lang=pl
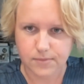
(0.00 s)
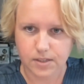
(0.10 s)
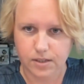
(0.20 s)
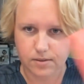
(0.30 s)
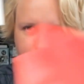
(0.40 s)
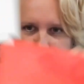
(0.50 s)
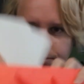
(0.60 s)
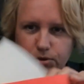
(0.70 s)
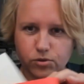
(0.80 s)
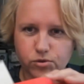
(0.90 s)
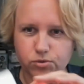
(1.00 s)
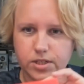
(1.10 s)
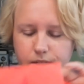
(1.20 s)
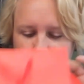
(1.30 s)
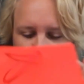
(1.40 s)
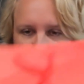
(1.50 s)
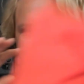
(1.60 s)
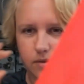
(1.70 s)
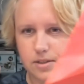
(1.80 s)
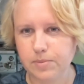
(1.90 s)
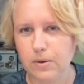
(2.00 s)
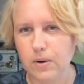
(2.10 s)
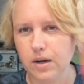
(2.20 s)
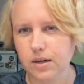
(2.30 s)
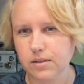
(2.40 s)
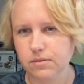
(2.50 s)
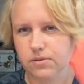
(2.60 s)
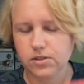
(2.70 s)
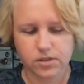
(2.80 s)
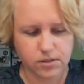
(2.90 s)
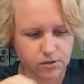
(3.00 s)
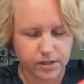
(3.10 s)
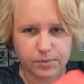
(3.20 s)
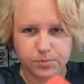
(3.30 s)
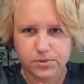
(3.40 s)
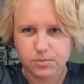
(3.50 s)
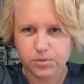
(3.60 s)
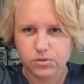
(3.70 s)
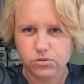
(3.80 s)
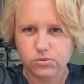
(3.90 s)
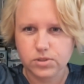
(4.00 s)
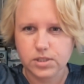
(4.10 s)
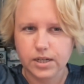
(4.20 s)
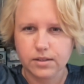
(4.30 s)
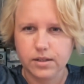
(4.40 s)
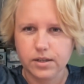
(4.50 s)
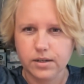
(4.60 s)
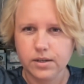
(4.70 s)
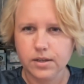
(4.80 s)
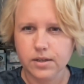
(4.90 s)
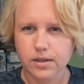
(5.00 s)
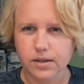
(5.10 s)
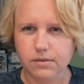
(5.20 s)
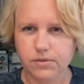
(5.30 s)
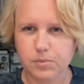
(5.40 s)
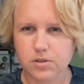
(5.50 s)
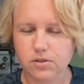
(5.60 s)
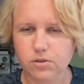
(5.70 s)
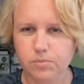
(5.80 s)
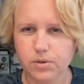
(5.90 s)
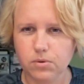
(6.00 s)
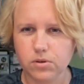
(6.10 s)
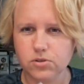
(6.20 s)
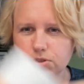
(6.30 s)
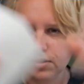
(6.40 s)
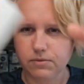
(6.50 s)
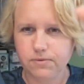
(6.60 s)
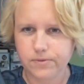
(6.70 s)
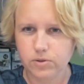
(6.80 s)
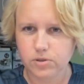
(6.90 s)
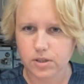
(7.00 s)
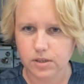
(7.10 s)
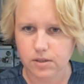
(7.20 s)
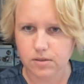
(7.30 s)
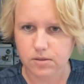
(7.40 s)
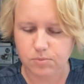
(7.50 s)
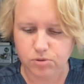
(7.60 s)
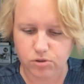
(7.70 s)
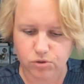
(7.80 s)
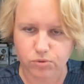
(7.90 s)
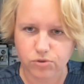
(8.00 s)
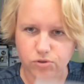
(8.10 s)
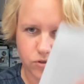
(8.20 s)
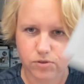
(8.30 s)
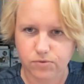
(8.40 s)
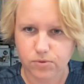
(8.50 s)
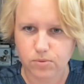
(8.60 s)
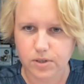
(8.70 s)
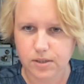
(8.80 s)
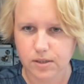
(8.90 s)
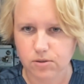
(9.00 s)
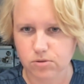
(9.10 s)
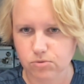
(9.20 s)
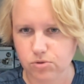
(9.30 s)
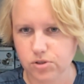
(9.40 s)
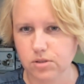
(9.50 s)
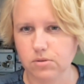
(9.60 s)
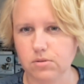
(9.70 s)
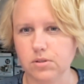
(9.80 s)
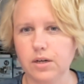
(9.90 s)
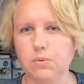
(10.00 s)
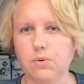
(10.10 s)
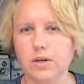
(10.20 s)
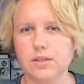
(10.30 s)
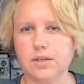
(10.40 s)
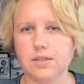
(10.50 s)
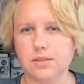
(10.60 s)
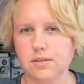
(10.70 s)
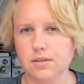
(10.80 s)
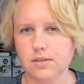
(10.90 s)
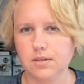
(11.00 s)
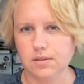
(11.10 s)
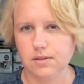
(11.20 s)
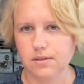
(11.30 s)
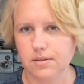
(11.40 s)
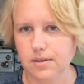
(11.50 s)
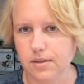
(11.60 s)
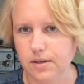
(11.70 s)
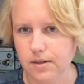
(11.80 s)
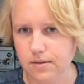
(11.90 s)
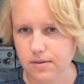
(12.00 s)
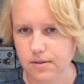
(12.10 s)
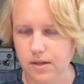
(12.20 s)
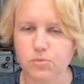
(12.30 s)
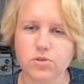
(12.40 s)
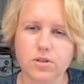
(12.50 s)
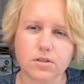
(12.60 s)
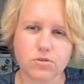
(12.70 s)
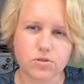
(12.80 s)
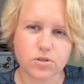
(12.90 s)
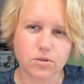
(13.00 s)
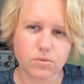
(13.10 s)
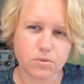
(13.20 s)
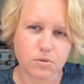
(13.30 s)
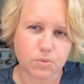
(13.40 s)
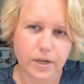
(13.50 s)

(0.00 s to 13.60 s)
Jest porozrzucane. Jest bałagan w naszej torebce, porozrzucane. Wiemy, że to było gdzieś tam w worze naszej przeszłości w ogóle tego, co już się dokonało, a teraz kiedy, a może jakieś szczegóły.